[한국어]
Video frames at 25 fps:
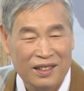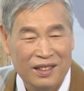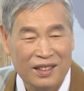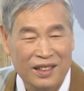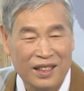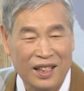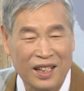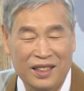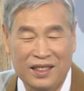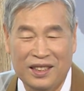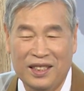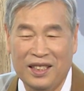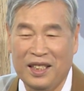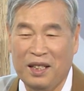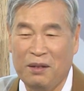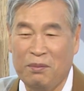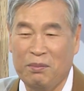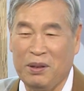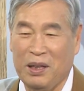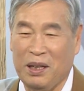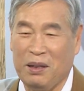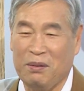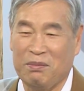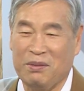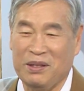내가
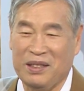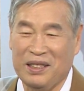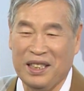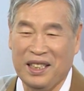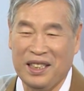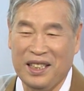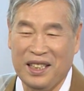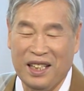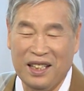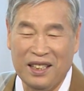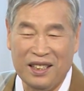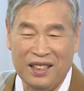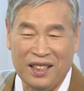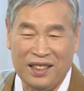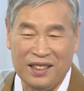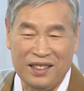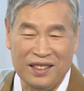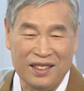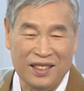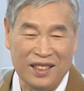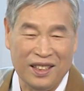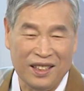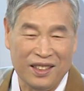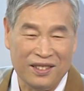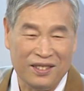지난번에 한 번 얘기한 것
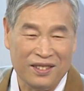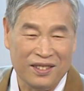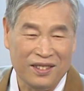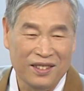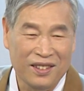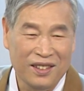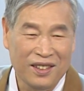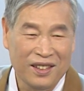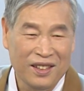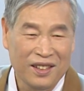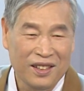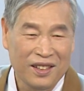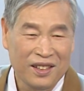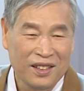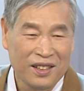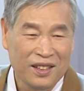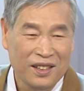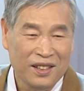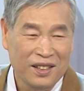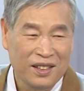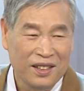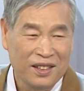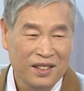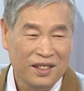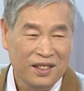같는데 이것도
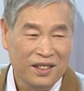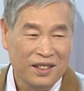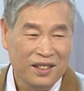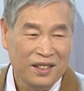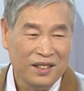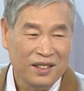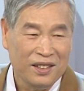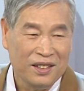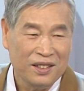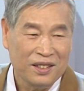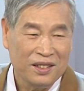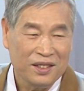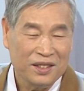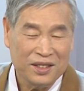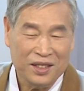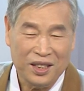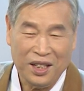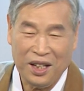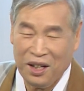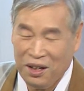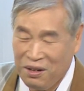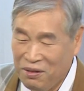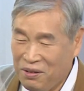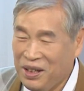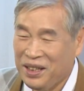
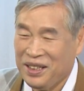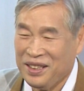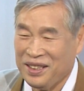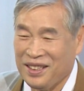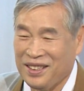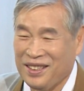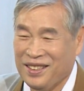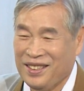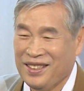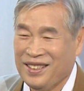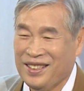서원